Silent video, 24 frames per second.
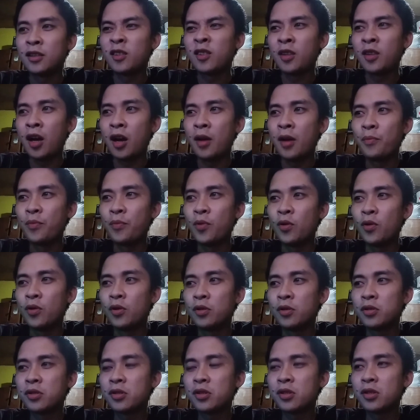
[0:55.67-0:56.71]

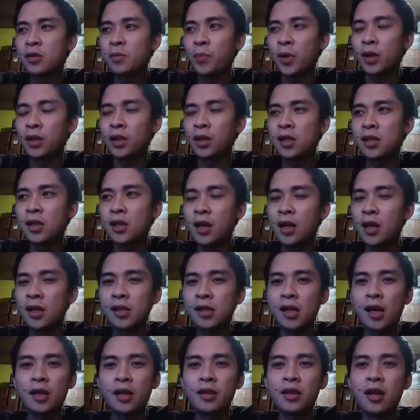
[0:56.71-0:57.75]
tapos pati sa
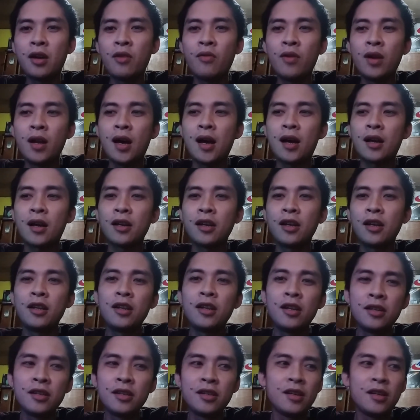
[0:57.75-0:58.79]
Lazada wala rin
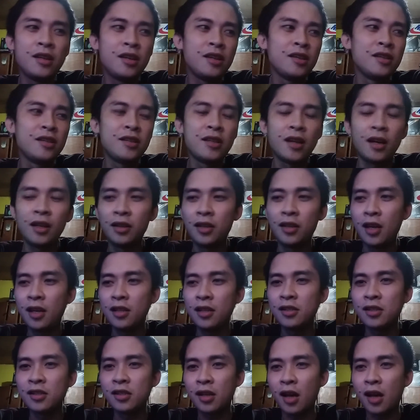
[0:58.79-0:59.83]
Indian
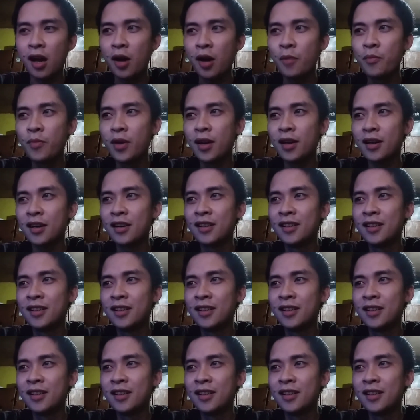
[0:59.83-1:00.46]
din scammer